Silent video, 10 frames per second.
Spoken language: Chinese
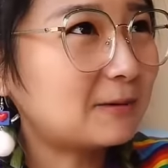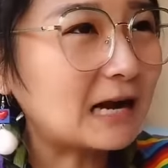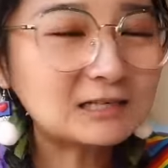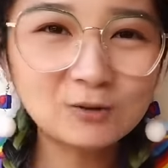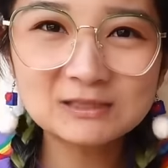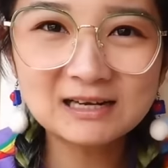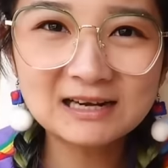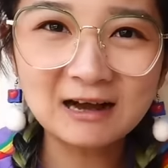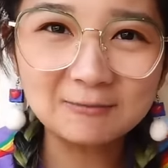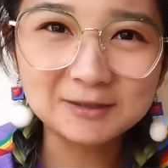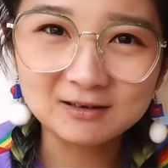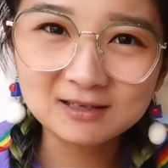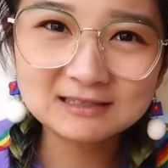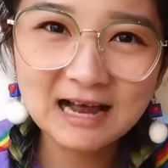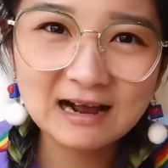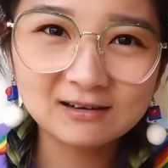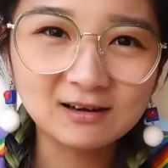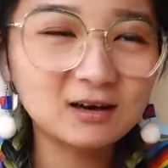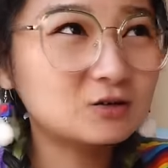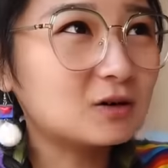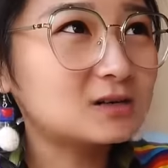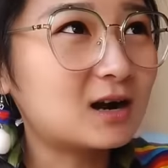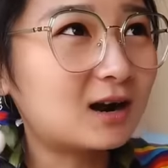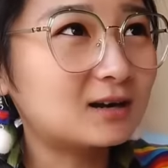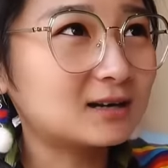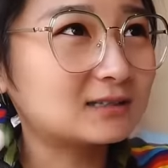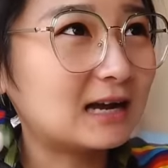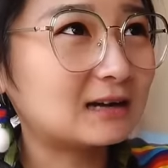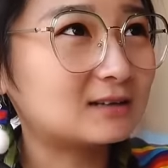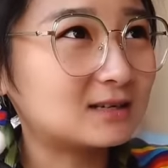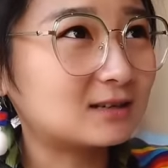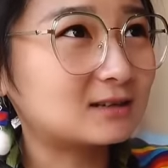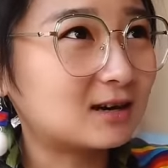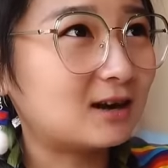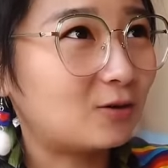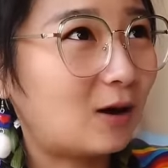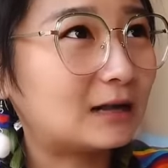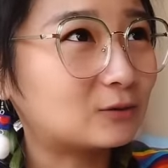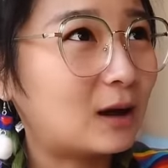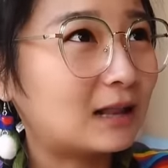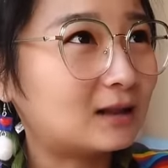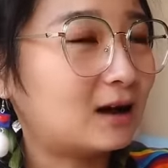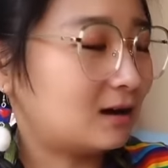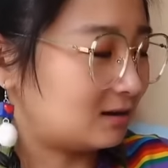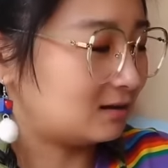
八十块钱两瓶的价格，双十二这个价格真的是很划算了。